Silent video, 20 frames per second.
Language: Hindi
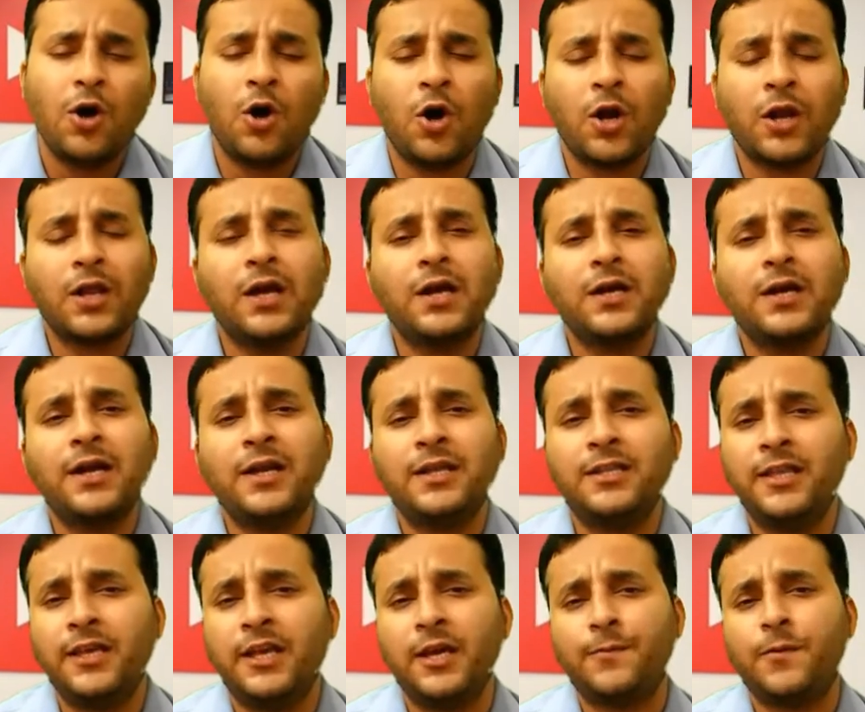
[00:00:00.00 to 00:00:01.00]
और गंगा
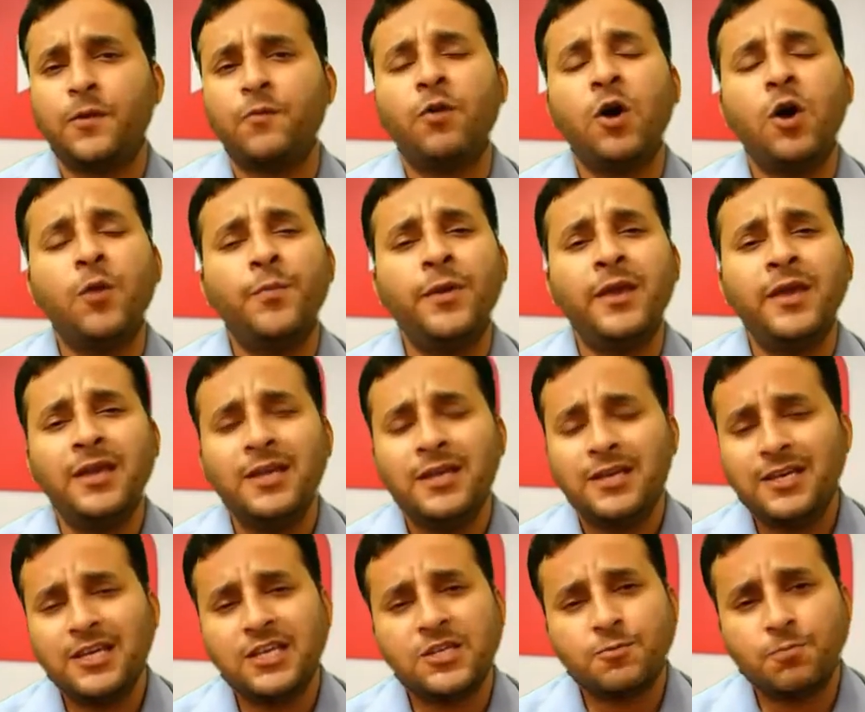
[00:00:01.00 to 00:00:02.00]
नदी का प्रभाव भी
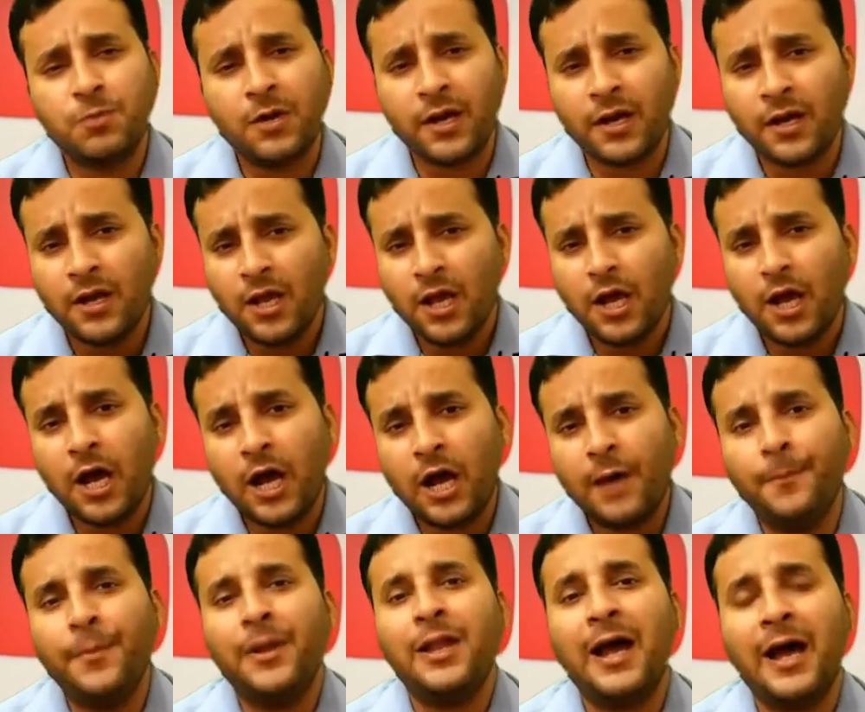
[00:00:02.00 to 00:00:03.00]
इस पर आ,
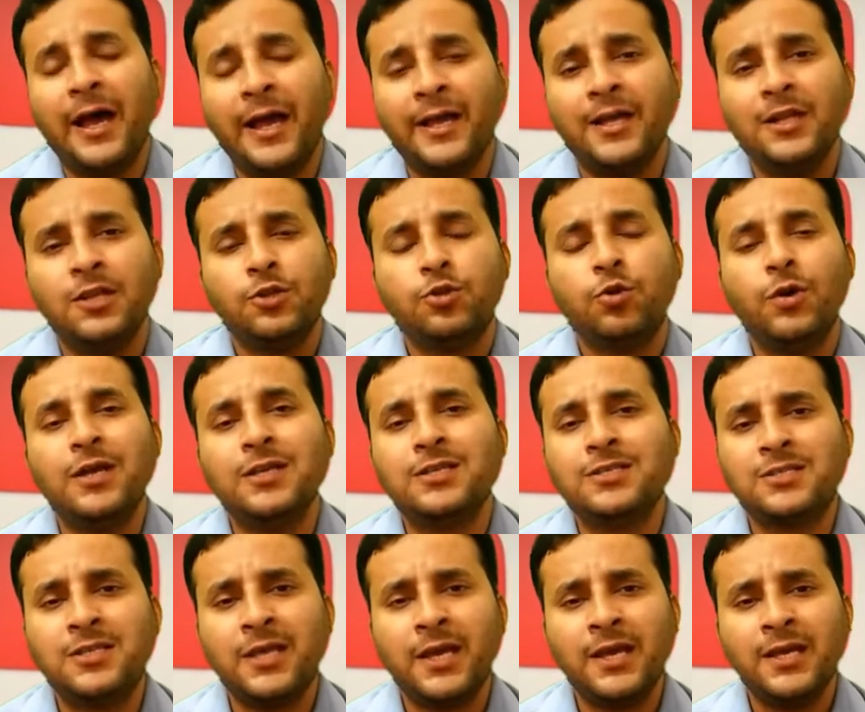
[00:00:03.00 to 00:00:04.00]
मिला है तो
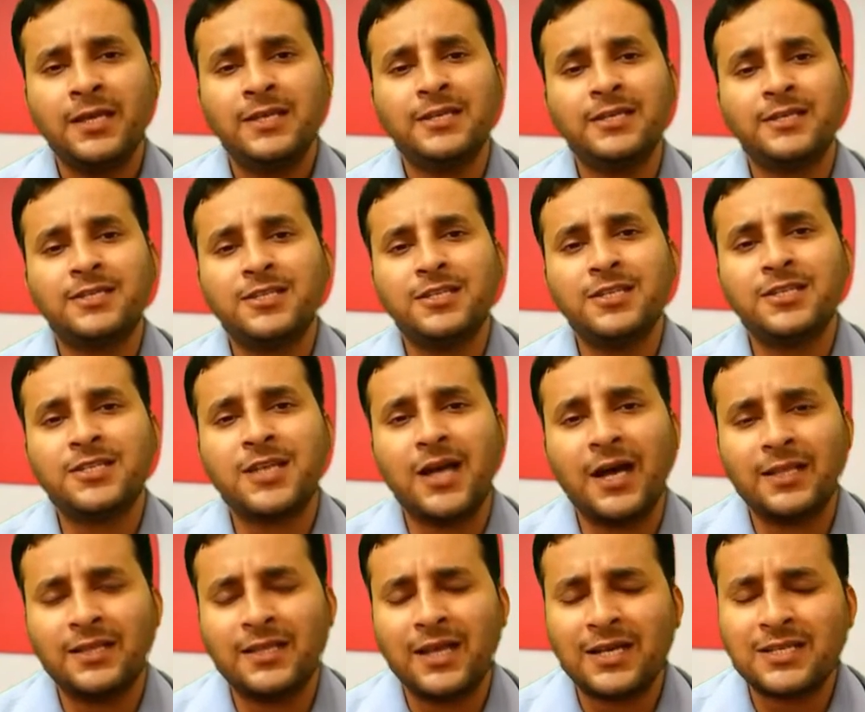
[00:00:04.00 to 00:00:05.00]
इससे इस चीज़ का
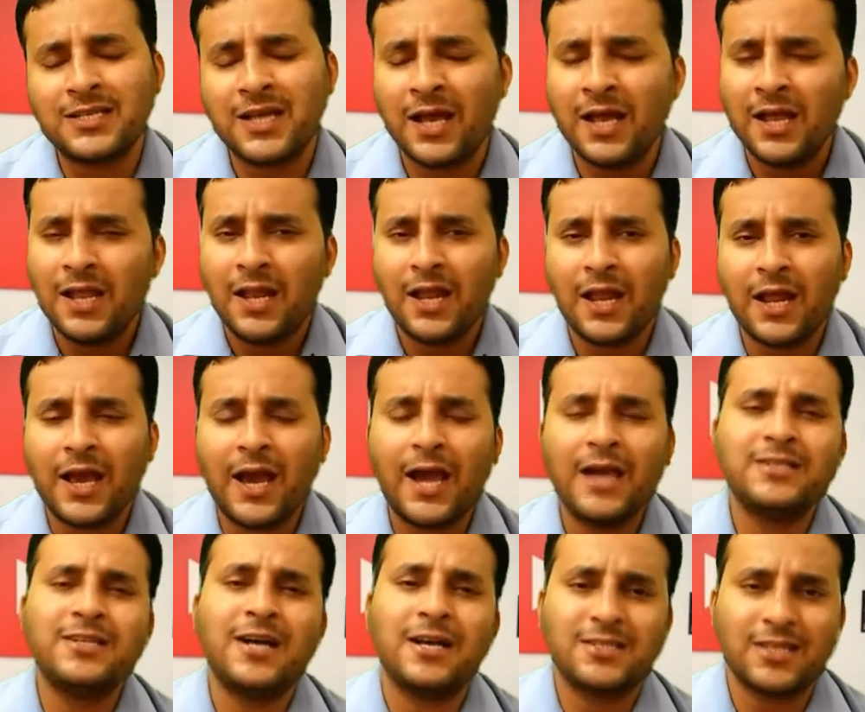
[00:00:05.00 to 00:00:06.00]
अंदाज़ा
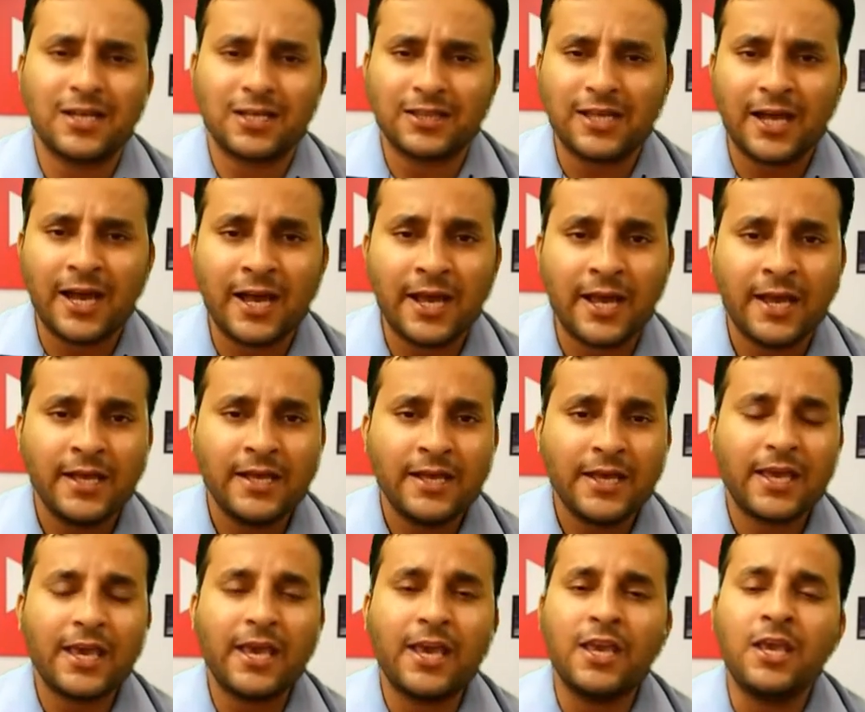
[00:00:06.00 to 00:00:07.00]
लगाया जा सकता है
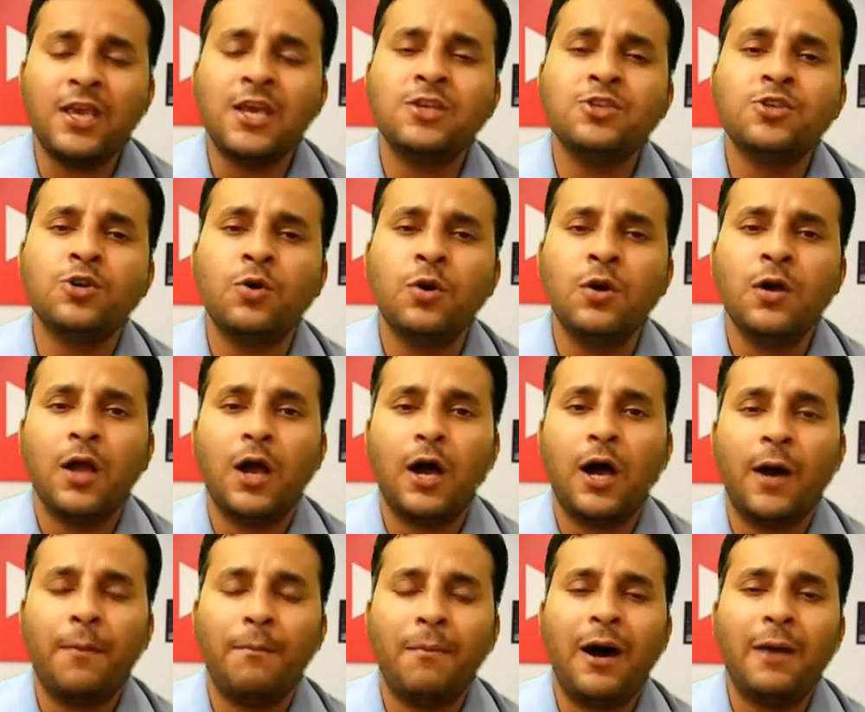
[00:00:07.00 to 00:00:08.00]
कि ये जो
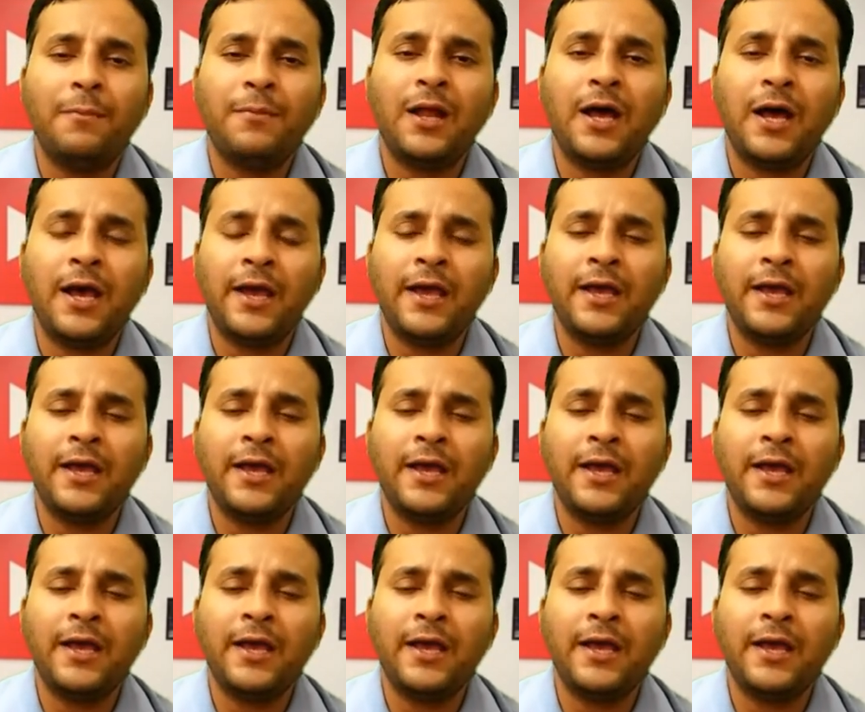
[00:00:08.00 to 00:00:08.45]
आ, मामला